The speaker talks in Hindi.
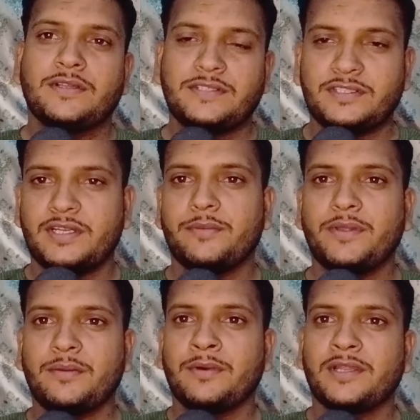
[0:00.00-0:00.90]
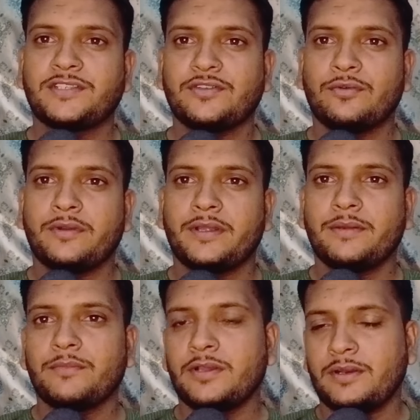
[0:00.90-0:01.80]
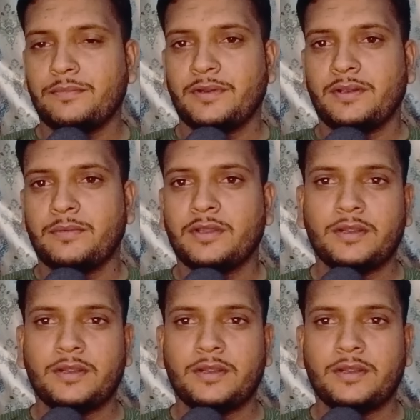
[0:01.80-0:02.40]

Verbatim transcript: जितना भी हमारे से हो रहा है हम कर पर